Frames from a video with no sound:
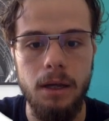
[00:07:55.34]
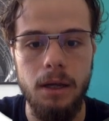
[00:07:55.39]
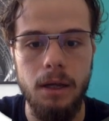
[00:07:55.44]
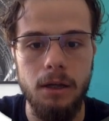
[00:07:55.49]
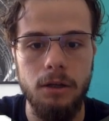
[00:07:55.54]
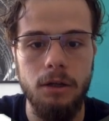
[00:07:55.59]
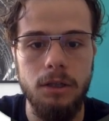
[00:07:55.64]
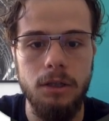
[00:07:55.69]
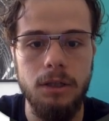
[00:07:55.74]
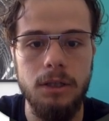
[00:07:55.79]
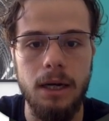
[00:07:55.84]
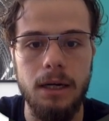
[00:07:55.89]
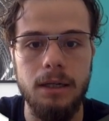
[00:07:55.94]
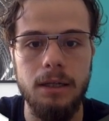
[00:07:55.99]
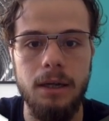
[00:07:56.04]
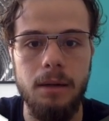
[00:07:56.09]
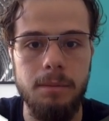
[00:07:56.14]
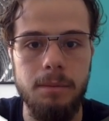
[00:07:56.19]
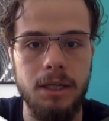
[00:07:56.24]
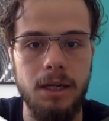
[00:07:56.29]
No i tak,
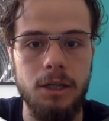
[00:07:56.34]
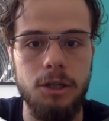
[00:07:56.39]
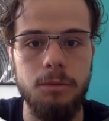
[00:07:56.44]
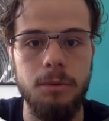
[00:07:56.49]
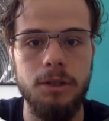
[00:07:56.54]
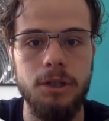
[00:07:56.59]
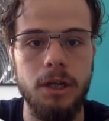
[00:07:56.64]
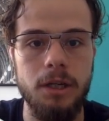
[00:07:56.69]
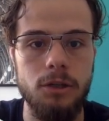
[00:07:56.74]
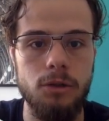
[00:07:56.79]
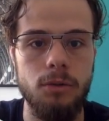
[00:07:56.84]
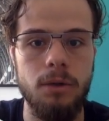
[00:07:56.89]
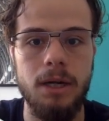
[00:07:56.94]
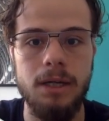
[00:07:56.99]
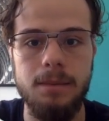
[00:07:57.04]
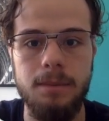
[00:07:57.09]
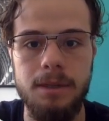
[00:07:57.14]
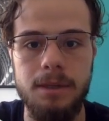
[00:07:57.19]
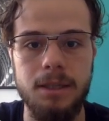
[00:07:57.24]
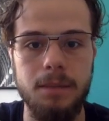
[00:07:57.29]
napisaliśmy, cześć, tu
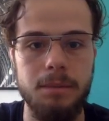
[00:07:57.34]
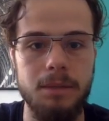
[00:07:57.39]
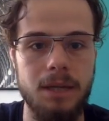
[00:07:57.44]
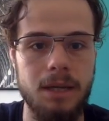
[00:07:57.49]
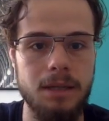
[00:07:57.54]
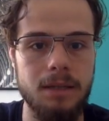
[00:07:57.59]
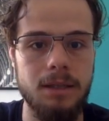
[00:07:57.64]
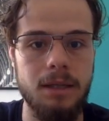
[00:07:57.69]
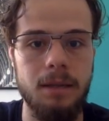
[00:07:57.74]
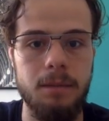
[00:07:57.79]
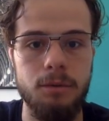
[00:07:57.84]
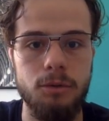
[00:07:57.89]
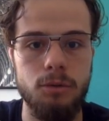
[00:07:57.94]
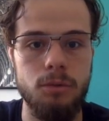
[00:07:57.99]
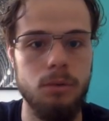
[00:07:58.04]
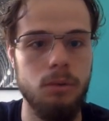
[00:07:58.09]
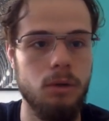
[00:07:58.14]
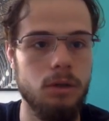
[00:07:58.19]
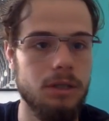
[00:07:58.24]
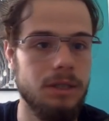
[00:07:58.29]
Kacper z aplikacji dla
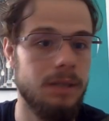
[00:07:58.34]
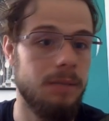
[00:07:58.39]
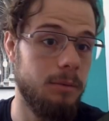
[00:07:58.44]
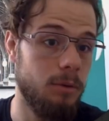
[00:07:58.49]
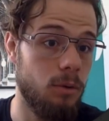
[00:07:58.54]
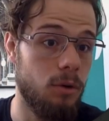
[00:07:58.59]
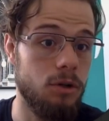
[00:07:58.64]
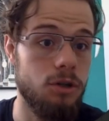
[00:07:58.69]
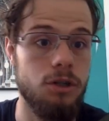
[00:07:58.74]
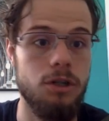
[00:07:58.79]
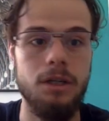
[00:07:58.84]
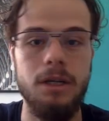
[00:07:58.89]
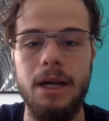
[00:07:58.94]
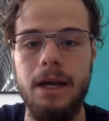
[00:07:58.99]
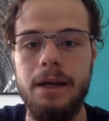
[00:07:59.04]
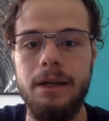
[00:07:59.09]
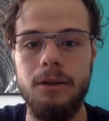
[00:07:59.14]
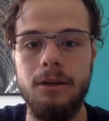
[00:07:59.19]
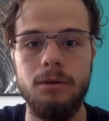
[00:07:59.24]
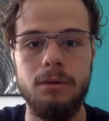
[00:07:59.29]
poszukujących miłości,
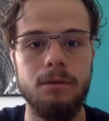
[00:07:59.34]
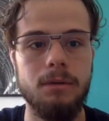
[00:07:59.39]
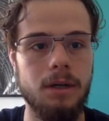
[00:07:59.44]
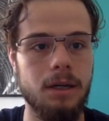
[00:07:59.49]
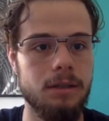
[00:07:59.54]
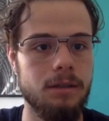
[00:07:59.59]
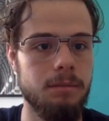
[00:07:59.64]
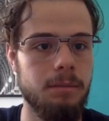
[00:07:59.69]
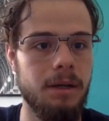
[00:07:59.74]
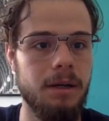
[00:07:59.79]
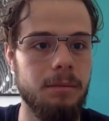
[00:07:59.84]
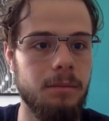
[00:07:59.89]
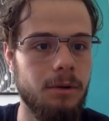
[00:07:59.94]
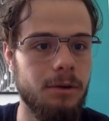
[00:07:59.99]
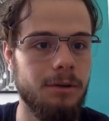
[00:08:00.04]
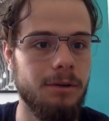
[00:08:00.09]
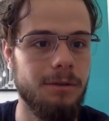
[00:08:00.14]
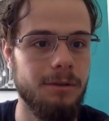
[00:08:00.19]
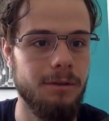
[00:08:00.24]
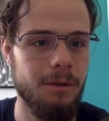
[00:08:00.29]
nie? No Kacper,
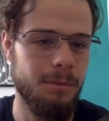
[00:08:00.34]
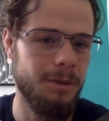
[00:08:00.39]
bo, no bo